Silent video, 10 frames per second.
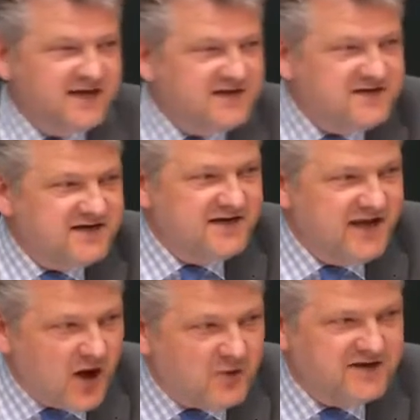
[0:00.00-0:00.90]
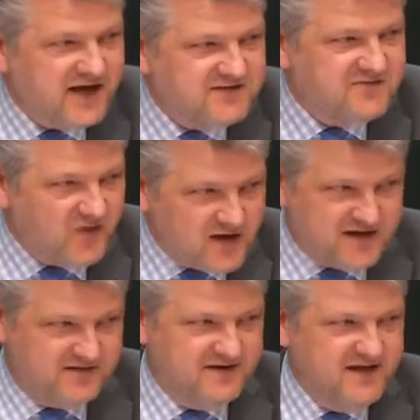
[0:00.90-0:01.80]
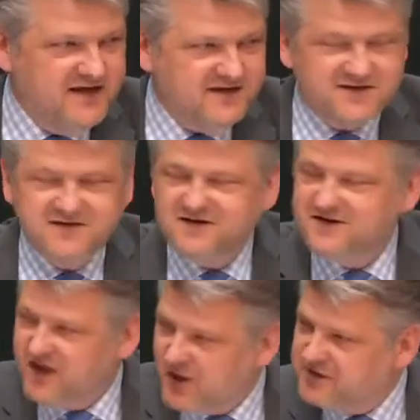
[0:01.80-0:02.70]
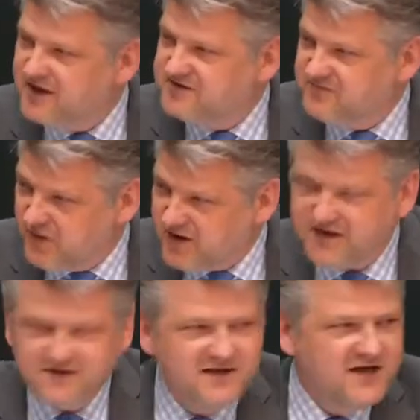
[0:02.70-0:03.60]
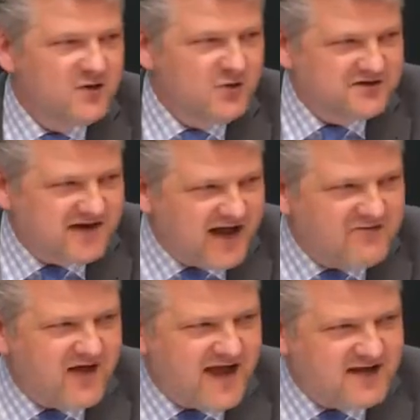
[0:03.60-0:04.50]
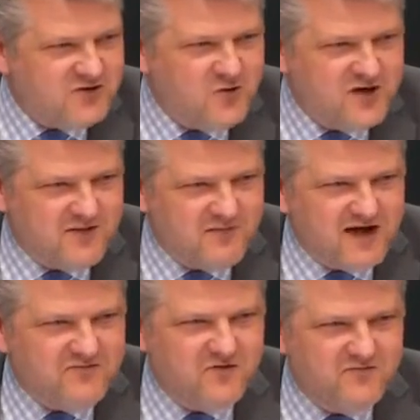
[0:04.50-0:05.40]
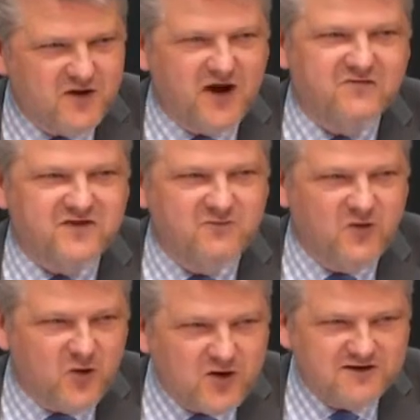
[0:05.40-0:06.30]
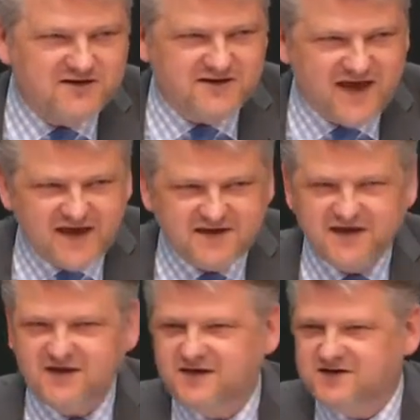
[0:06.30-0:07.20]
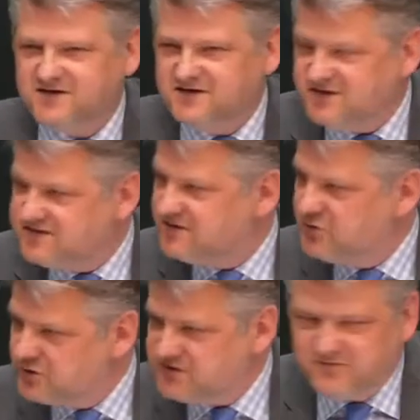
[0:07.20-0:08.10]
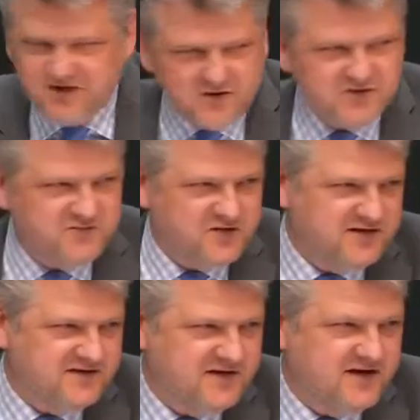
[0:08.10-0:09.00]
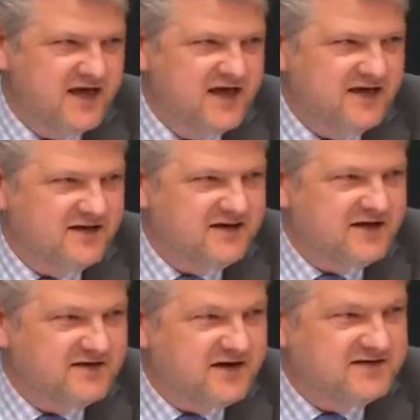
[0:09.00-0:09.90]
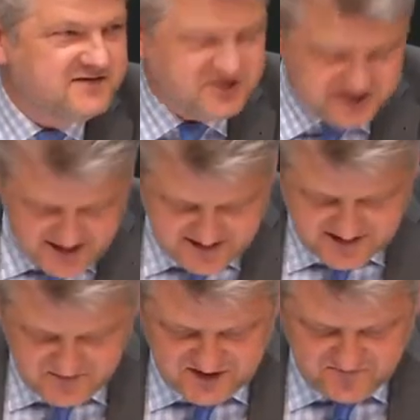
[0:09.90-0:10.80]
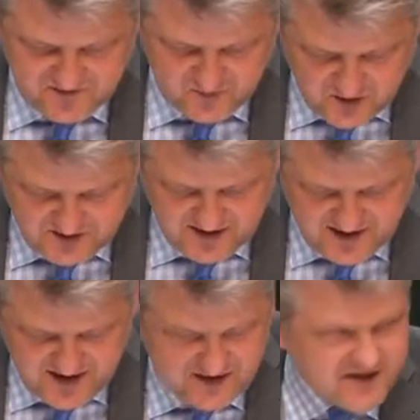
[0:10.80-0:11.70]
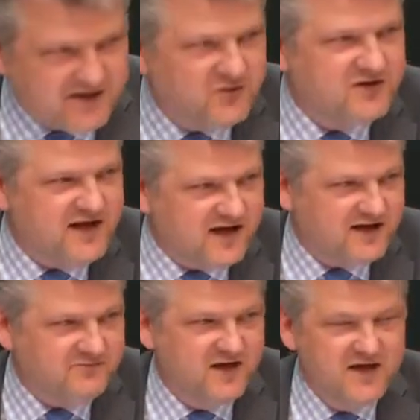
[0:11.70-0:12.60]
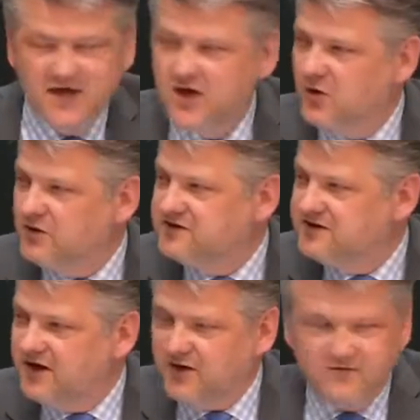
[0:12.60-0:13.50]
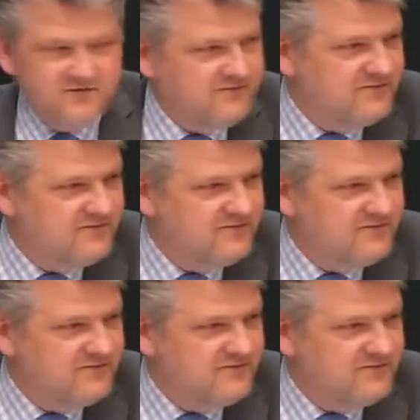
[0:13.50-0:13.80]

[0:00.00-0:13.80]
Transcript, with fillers: dass Sie genau das wollen dass sie genau das wollen und da Veränderungen herbeiführen wollen auf dem Rücken derjenigen, die diese gute Bildungspolitik in Niedersachsen gestalten, nämlich auf dem Rücken der Lehrerinnen und Lehrer. Und genau